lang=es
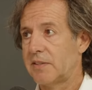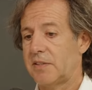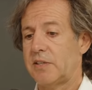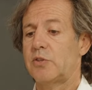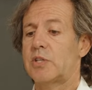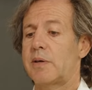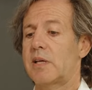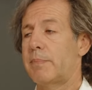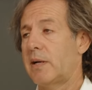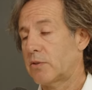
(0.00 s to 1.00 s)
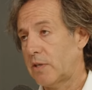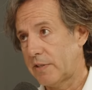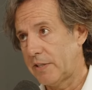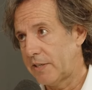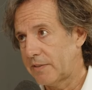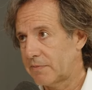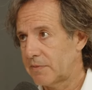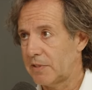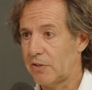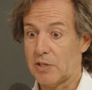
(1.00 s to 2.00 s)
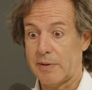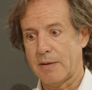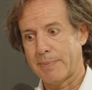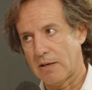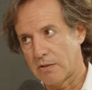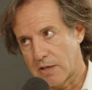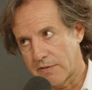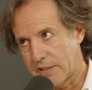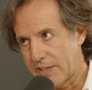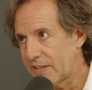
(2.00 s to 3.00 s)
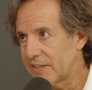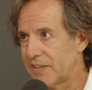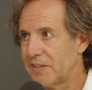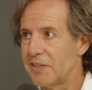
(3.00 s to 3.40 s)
tiré otra vez a palos, la fallé, tiré otra vez a palos, la fallé,